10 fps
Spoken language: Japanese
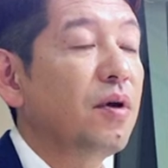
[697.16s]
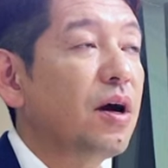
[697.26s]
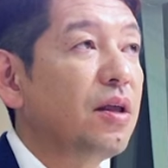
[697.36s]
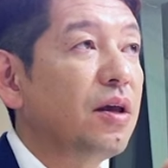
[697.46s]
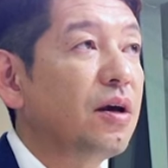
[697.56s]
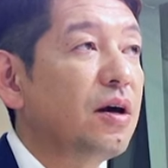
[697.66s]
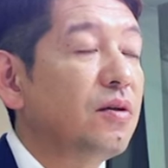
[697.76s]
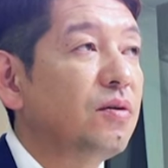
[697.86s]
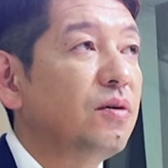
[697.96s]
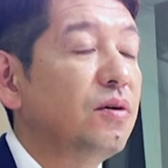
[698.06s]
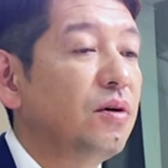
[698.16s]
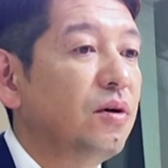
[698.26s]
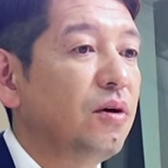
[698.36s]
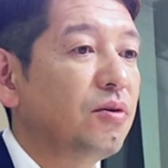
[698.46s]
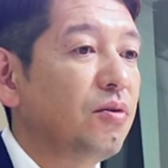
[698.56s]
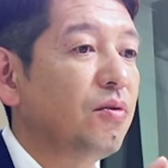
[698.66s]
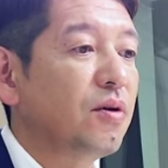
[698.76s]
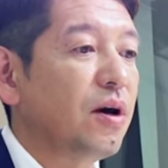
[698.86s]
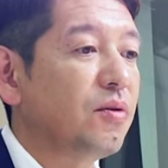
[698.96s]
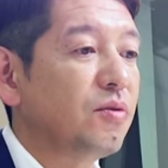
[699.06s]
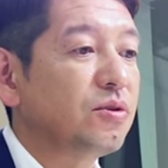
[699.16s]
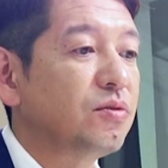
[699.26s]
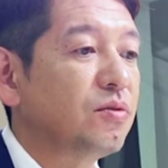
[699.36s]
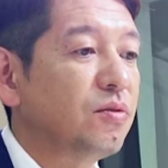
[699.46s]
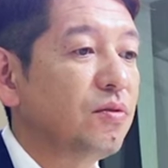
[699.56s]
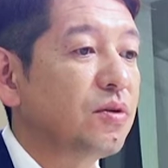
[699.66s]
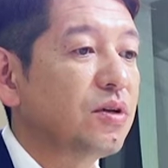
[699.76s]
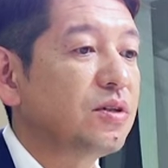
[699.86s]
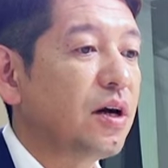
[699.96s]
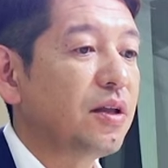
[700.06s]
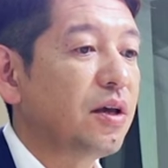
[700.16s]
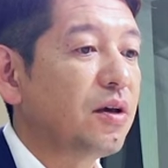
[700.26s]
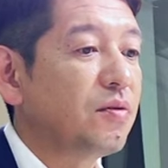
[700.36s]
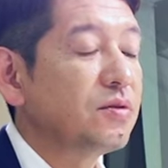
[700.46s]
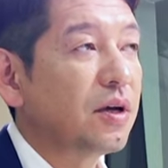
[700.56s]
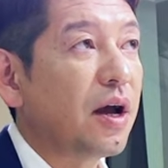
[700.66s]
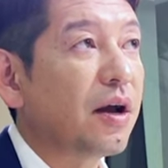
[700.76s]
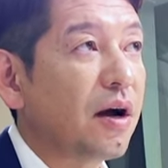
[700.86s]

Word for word: メガネ以外の業界のお仕事のお手伝いができるんじゃな